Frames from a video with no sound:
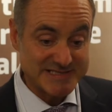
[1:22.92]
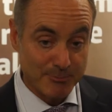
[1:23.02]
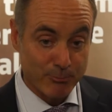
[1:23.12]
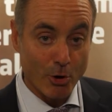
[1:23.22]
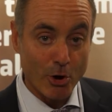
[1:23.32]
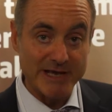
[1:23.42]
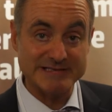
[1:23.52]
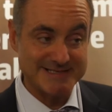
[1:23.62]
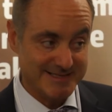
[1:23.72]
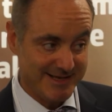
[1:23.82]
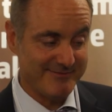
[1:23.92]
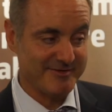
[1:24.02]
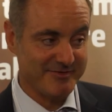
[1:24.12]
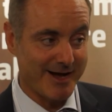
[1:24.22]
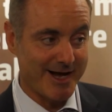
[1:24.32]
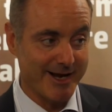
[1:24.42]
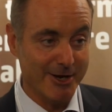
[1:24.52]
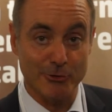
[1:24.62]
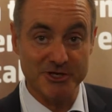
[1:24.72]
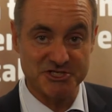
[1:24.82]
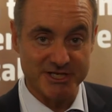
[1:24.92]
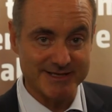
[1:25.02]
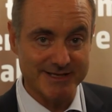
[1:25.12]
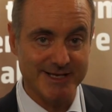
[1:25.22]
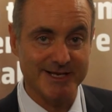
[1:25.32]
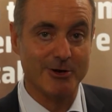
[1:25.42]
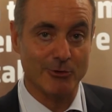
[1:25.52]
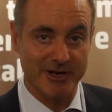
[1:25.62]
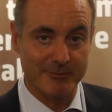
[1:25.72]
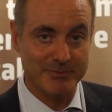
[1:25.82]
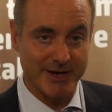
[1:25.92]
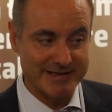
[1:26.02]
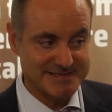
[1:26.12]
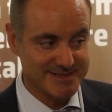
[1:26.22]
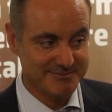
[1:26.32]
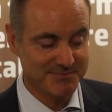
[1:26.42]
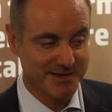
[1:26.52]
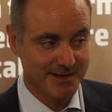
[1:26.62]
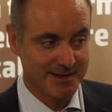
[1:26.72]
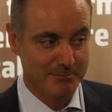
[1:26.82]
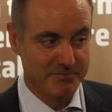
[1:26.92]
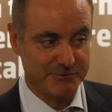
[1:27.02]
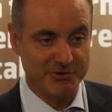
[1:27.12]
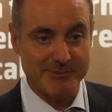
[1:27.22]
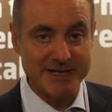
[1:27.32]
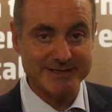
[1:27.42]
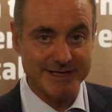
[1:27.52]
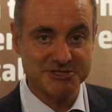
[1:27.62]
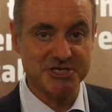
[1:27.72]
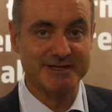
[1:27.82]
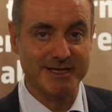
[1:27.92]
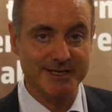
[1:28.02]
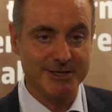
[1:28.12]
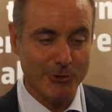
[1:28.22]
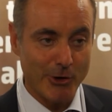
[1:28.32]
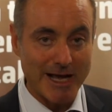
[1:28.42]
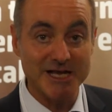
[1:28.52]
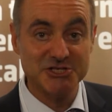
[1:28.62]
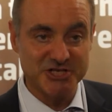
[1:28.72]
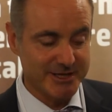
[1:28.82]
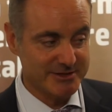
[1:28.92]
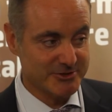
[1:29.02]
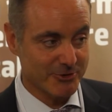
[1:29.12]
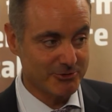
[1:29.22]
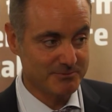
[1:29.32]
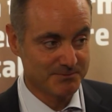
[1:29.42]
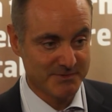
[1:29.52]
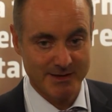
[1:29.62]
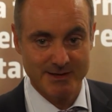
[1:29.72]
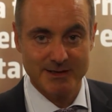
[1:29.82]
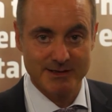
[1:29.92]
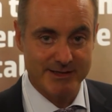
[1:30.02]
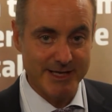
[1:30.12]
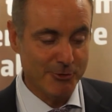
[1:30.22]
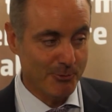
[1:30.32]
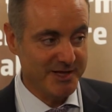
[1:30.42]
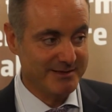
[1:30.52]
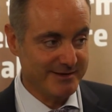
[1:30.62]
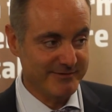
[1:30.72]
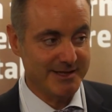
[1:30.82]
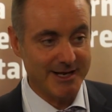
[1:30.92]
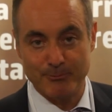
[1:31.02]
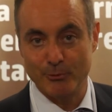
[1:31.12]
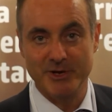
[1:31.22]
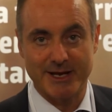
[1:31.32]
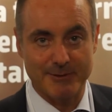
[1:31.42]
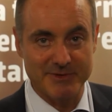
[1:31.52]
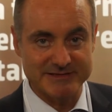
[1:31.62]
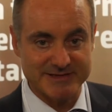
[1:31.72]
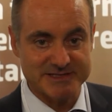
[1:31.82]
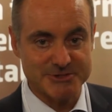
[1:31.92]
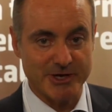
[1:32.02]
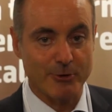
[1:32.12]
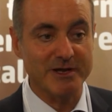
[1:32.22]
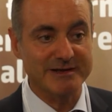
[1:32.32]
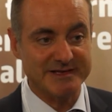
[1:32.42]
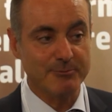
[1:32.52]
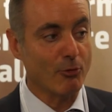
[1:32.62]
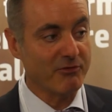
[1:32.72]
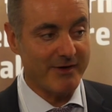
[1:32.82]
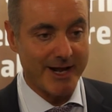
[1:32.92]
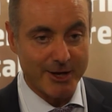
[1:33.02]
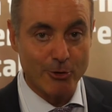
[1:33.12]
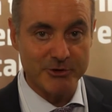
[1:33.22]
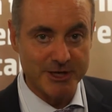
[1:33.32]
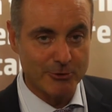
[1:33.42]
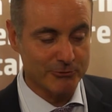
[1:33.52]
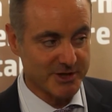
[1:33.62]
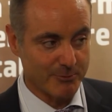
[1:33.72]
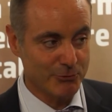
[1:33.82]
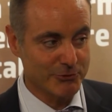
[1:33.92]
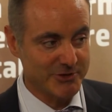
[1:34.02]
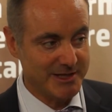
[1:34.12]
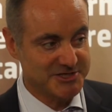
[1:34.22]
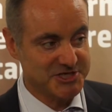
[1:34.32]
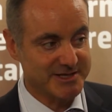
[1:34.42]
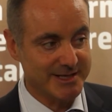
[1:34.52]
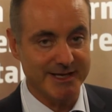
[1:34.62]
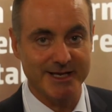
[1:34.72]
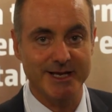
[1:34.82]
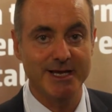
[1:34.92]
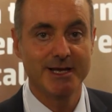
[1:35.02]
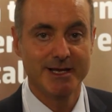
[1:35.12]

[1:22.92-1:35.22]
Si può e si deve fare con i cittadini e con le imprese. Bisogna mettere il cittadino al centro degli obiettivi della pubblica amministrazione, quindi si può fare con il contributo dei cittadini